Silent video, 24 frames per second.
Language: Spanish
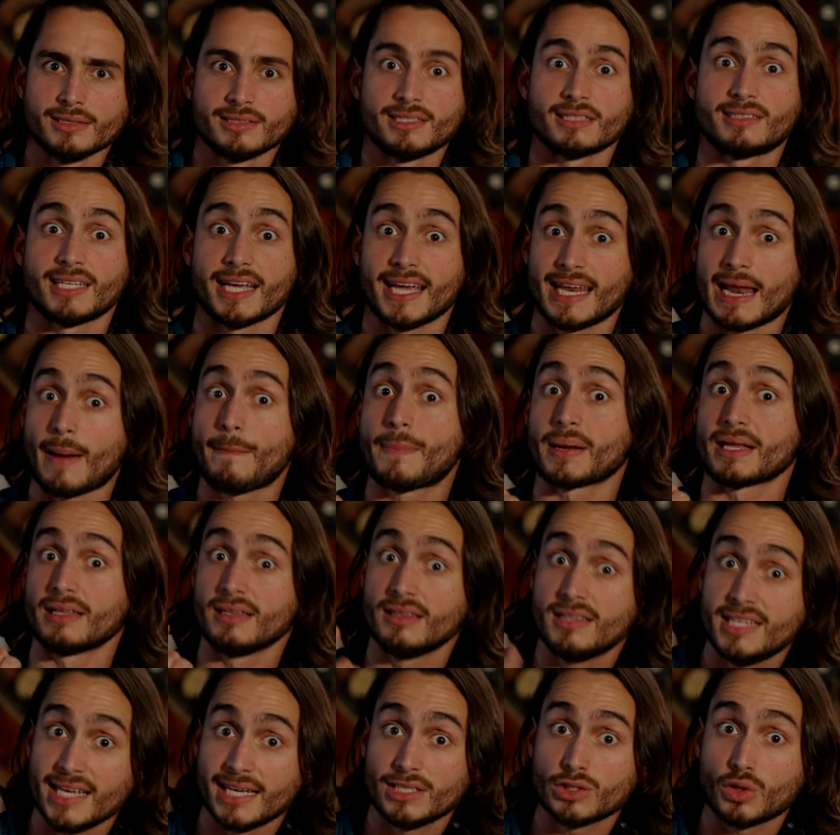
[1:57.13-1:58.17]
de seguir
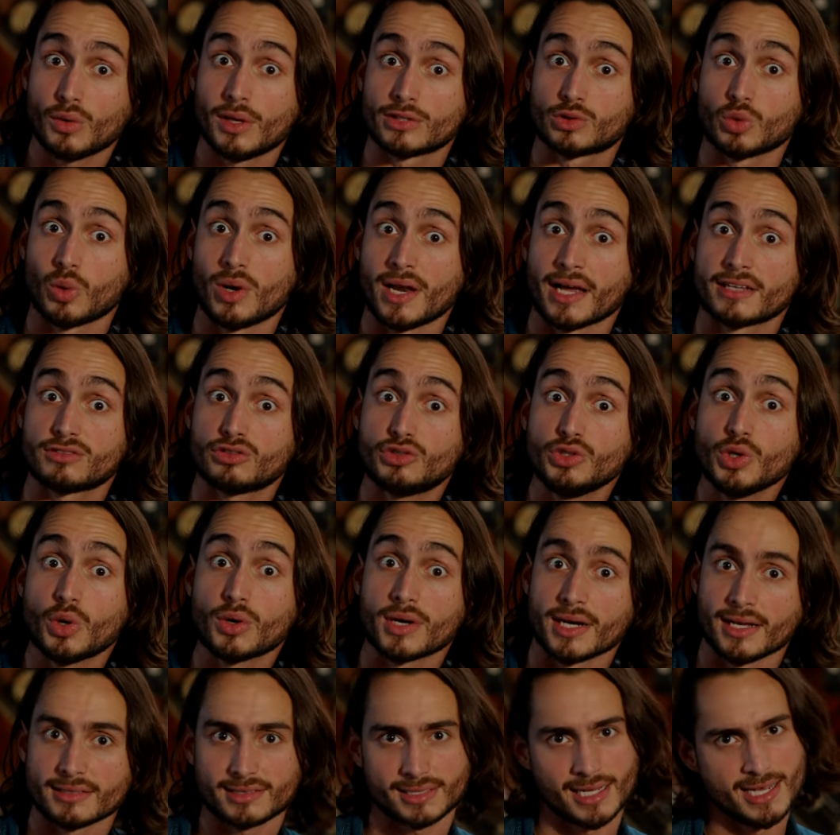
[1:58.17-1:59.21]
aprendiendo de sus
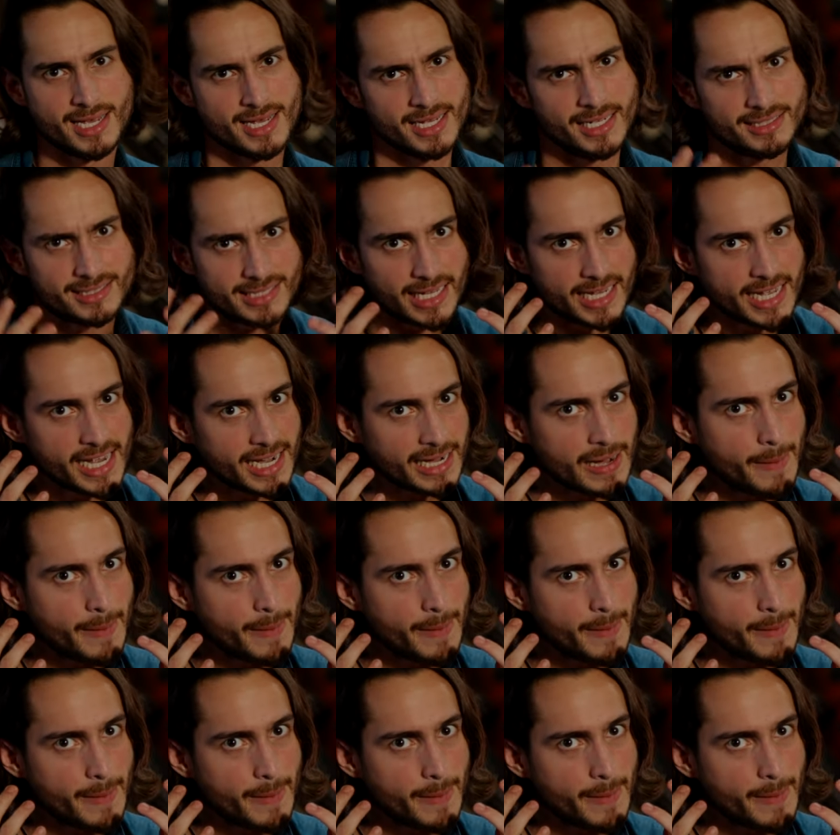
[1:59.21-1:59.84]
lecciones y seguir